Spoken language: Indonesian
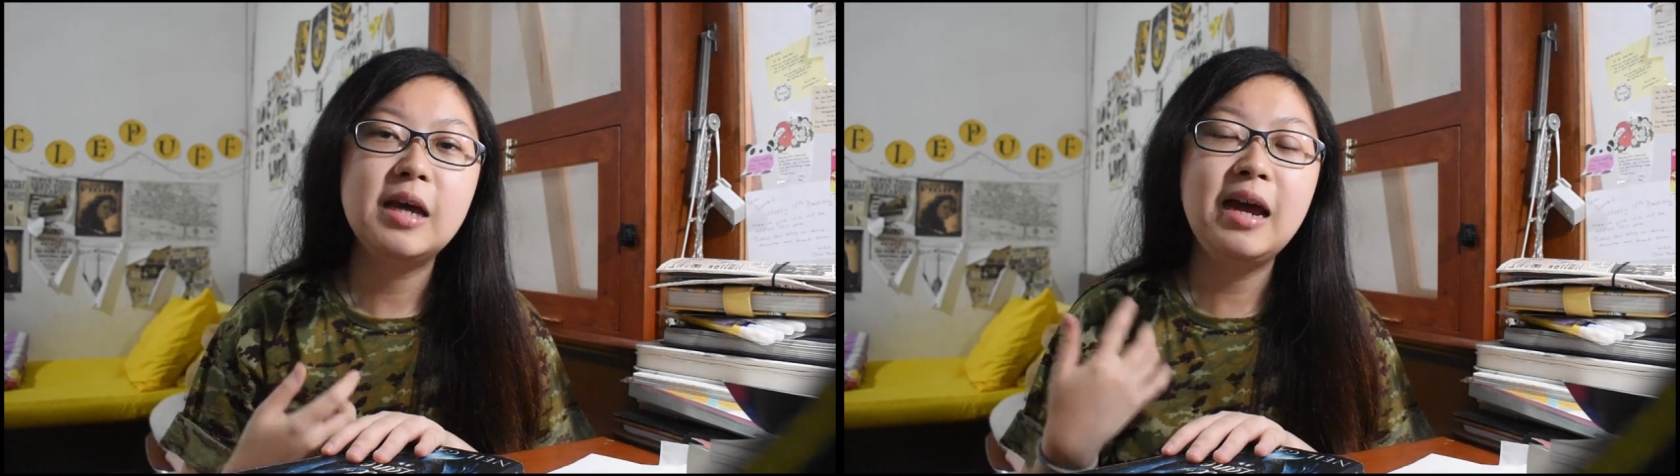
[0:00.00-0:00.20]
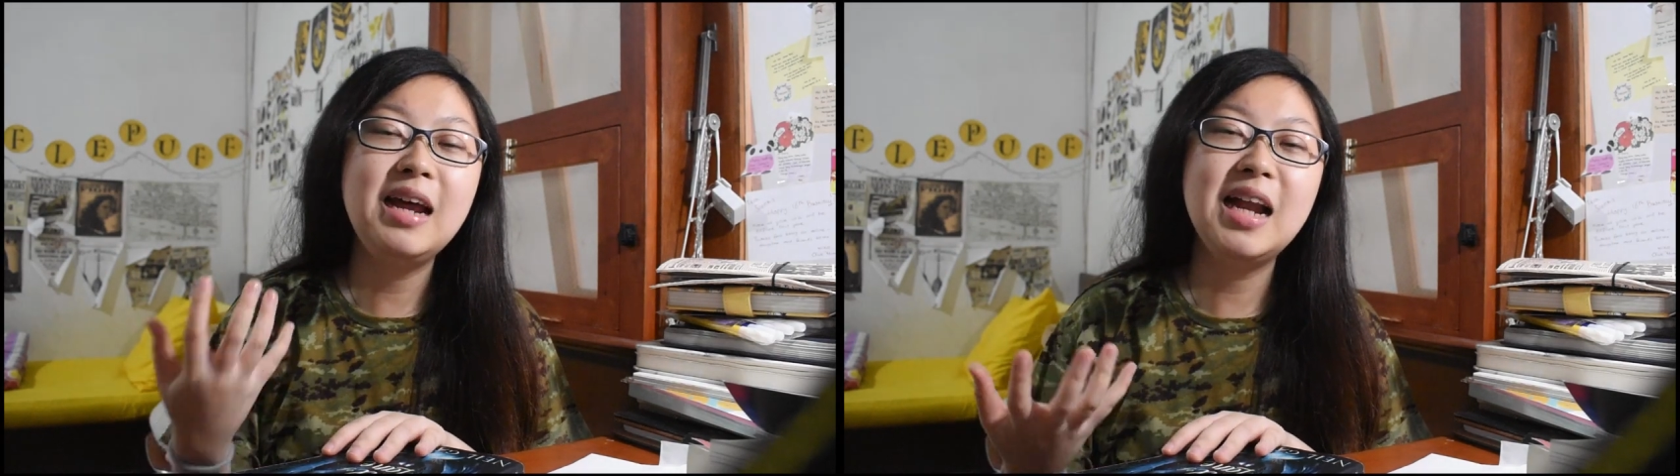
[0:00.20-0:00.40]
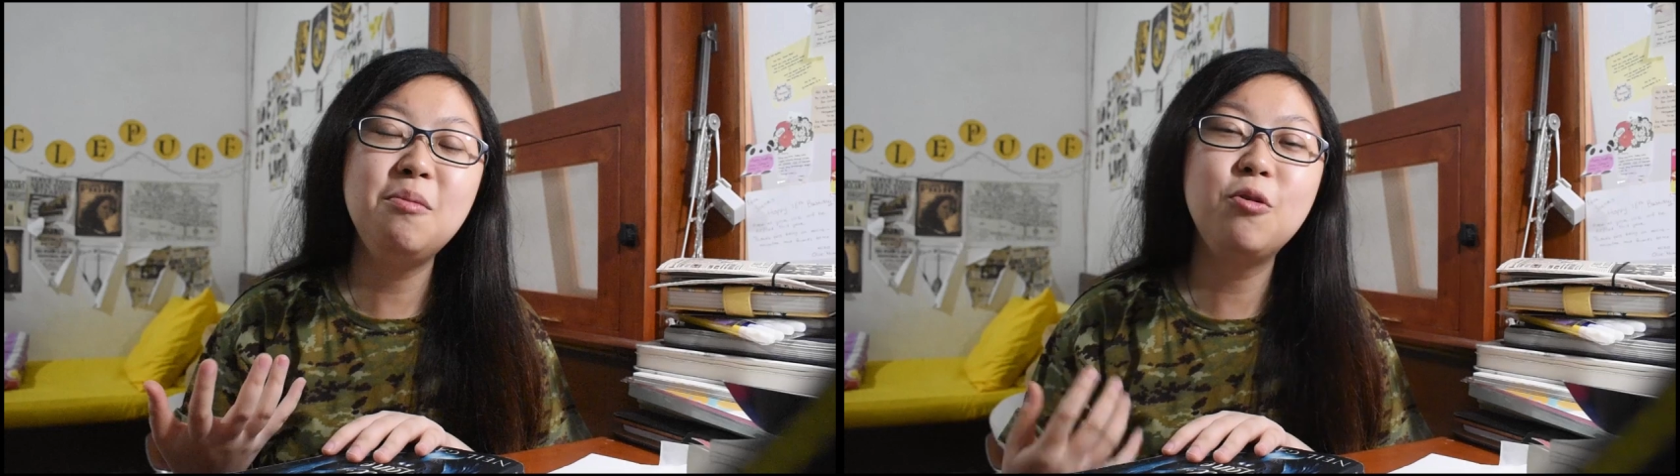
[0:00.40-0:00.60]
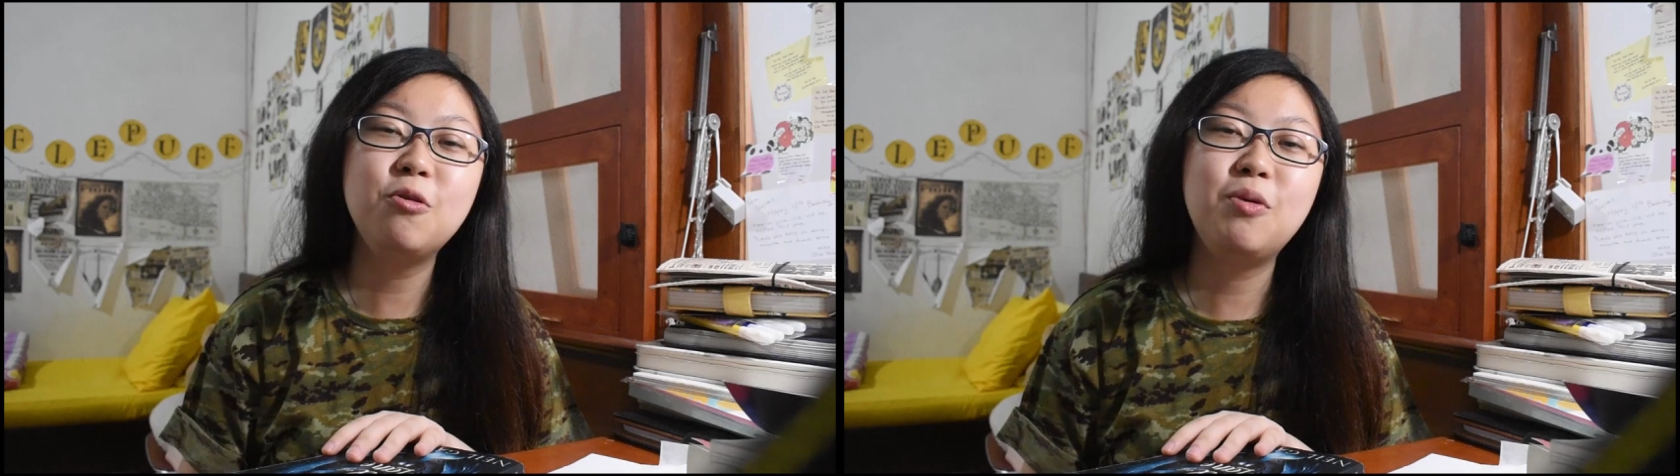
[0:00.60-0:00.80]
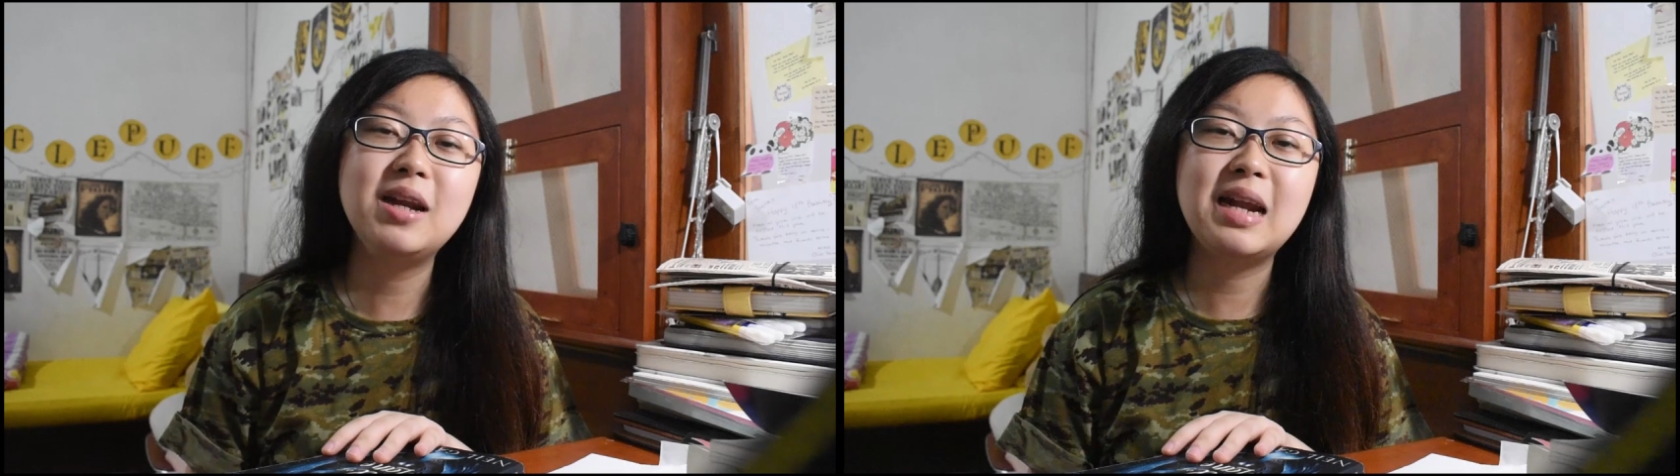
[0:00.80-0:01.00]
adalah buku
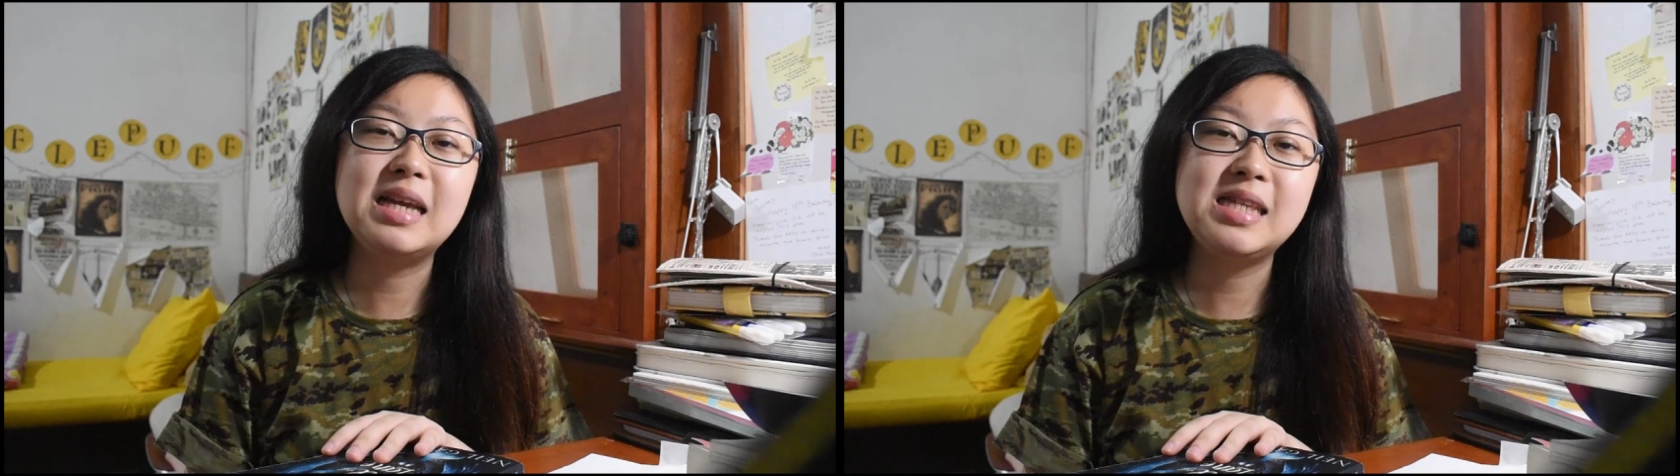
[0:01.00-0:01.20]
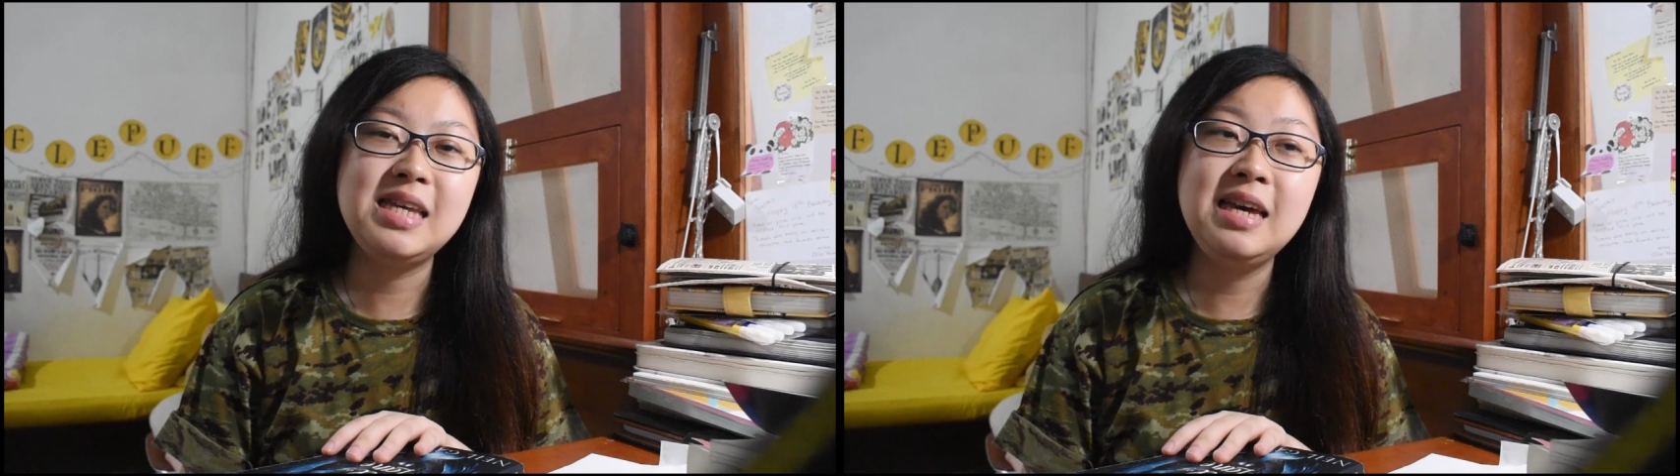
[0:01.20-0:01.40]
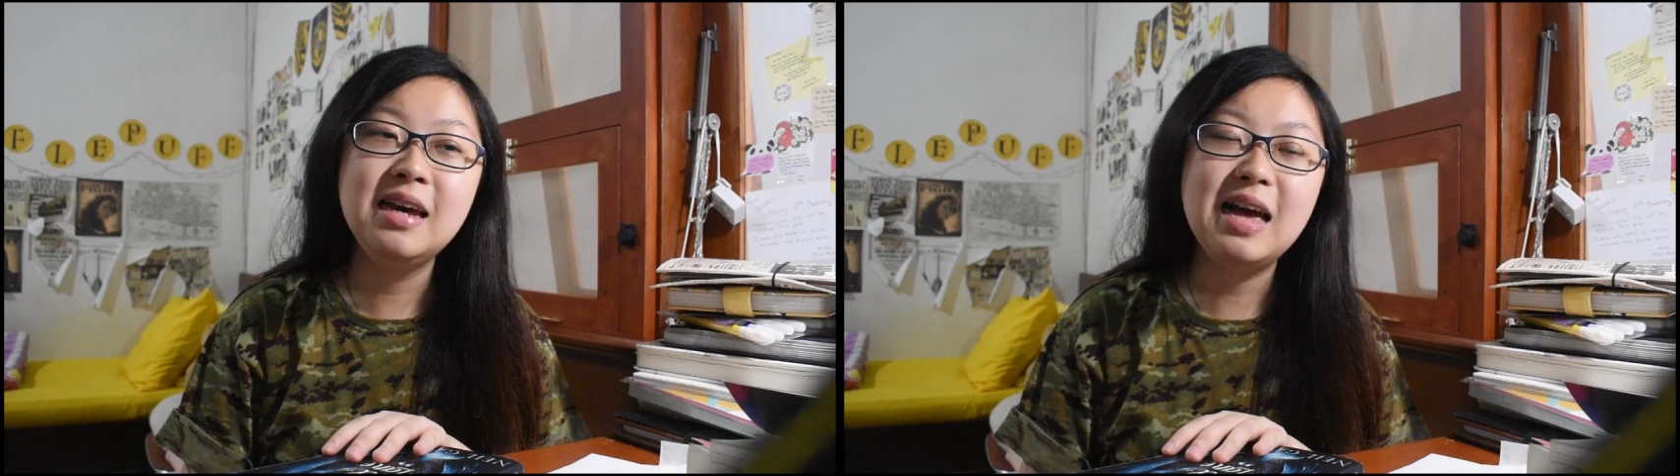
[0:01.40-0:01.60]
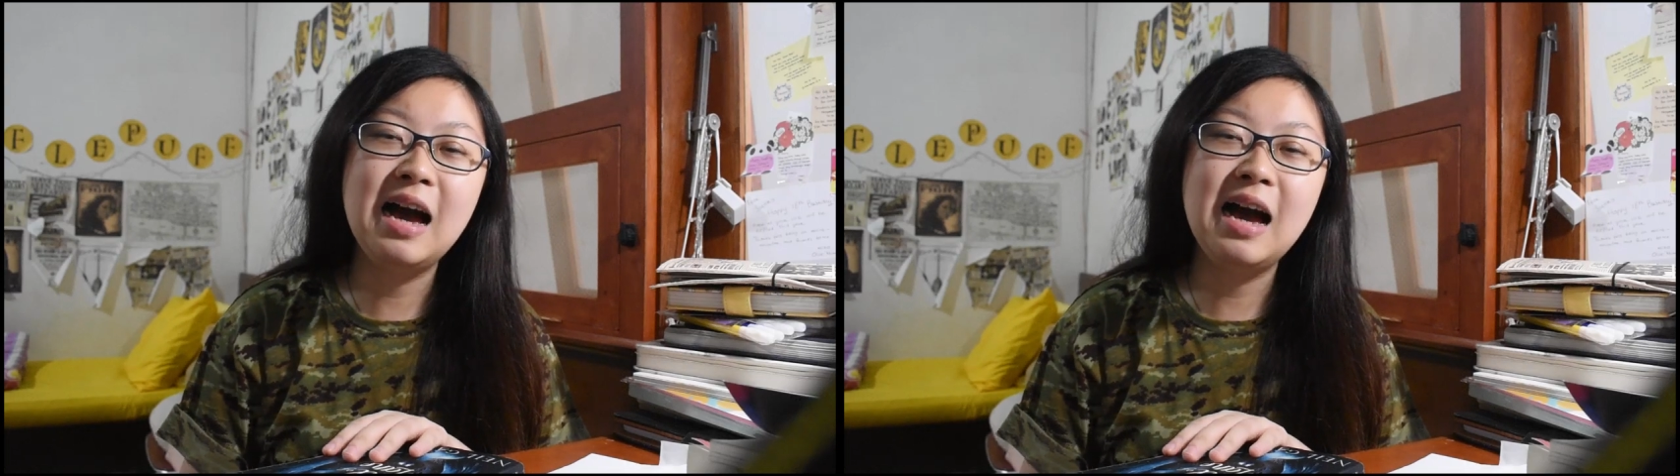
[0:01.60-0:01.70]
fantasi